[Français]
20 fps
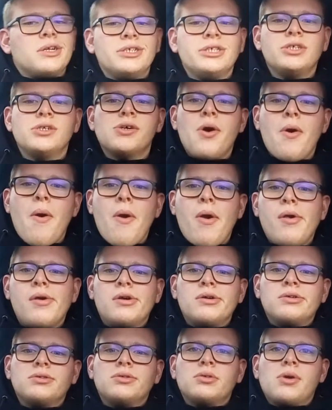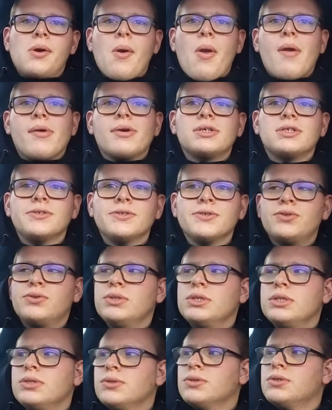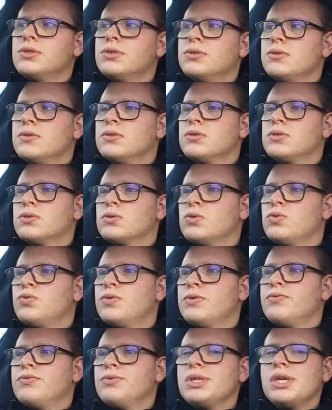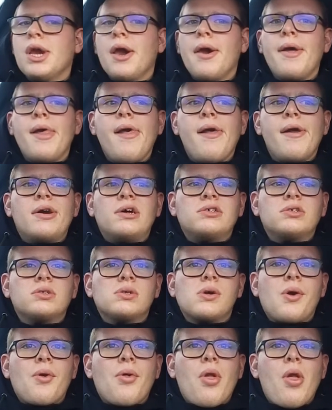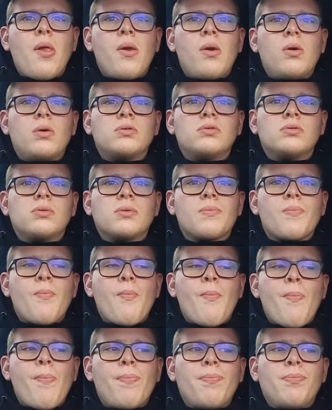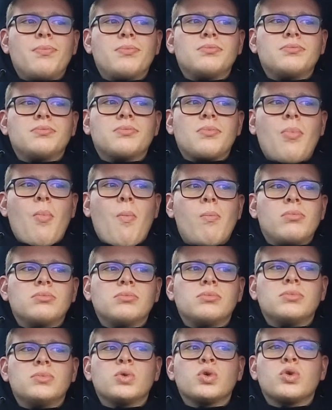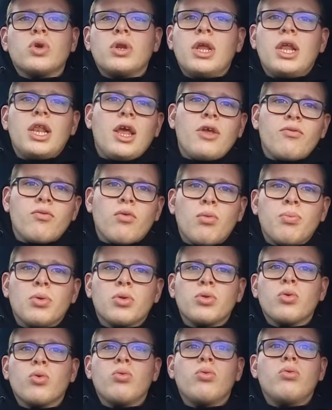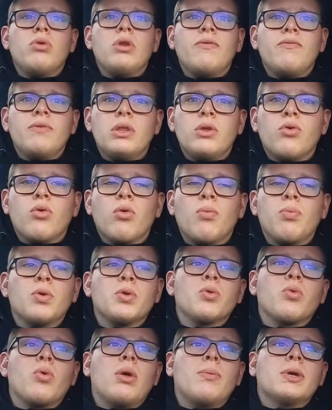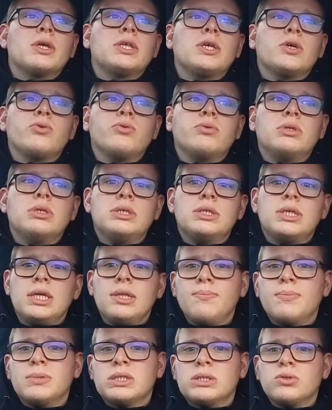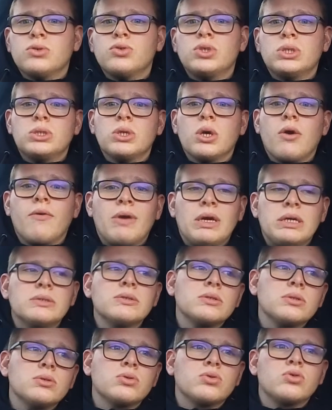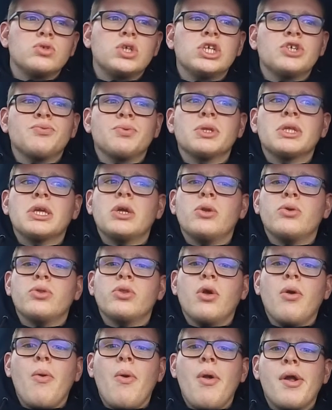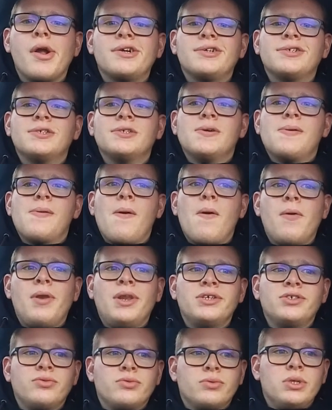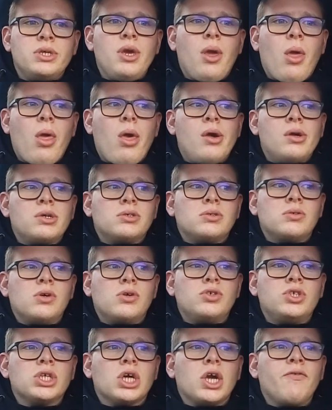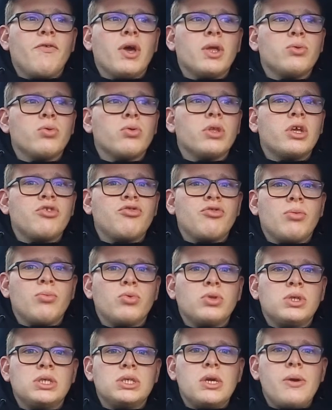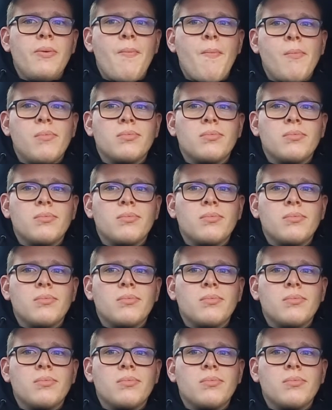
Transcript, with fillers: Et euh, ensuite euh, de ce que je vais vous dire, euh, donc les lives reprendront, les vidéos reprendront à partir du 17 parce que je serai en vacances, donc là je prendrai le temps, la journée. J'irai faire un tournage dans Montillet.